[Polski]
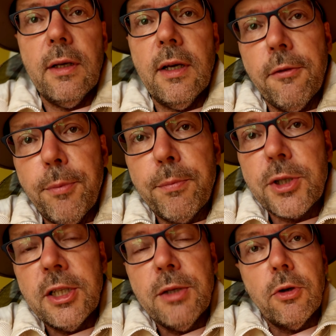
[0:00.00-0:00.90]
jak w
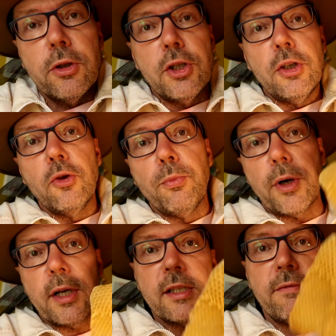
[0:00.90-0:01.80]
poprzednim odcinku
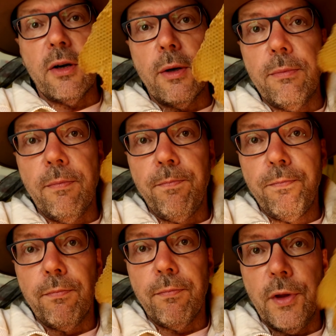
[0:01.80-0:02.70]
pokazywałem
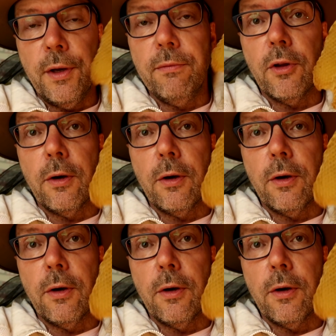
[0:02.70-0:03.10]
nie?